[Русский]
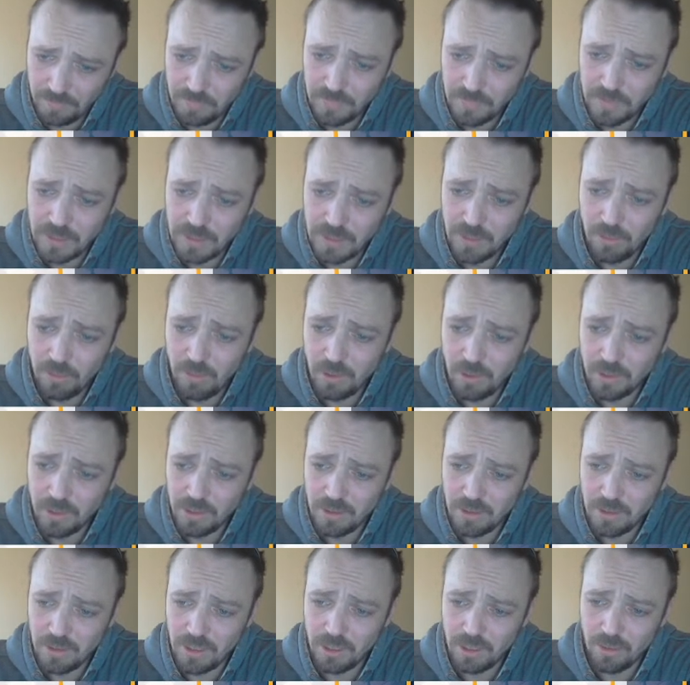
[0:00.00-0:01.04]

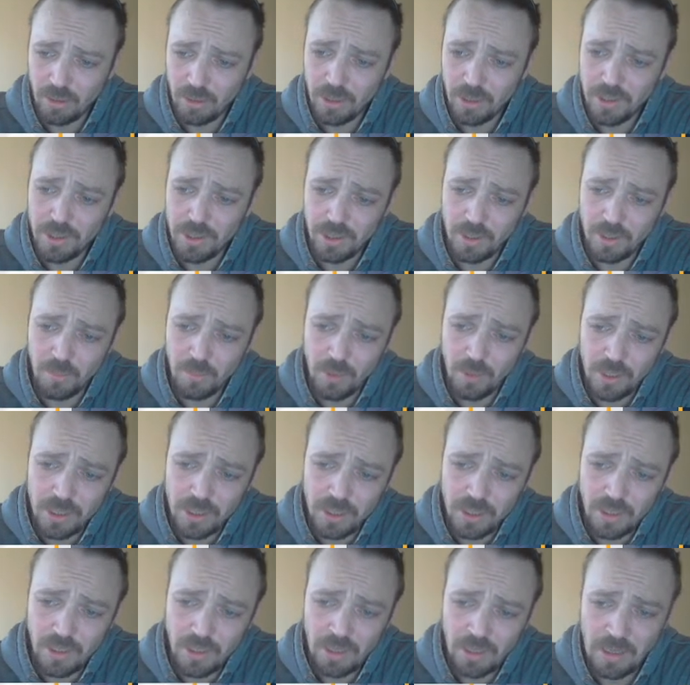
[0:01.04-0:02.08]
Вот, на трончик
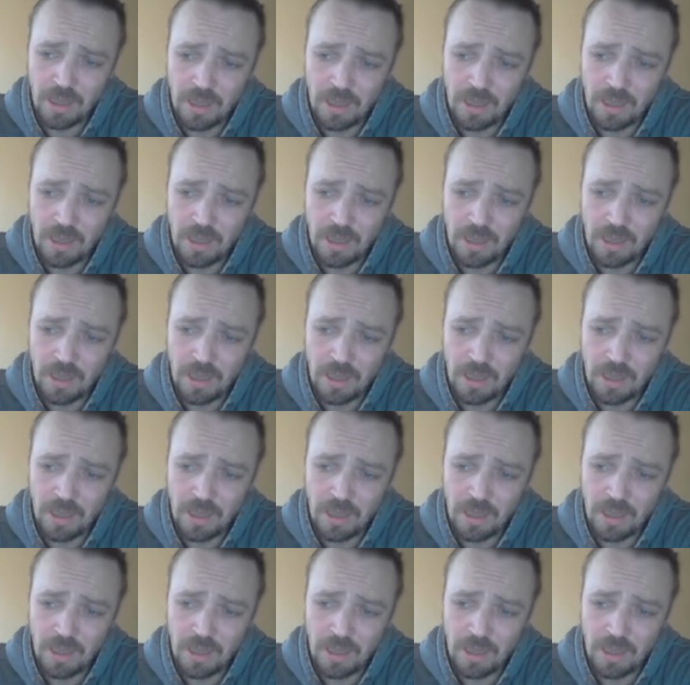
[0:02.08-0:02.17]
можно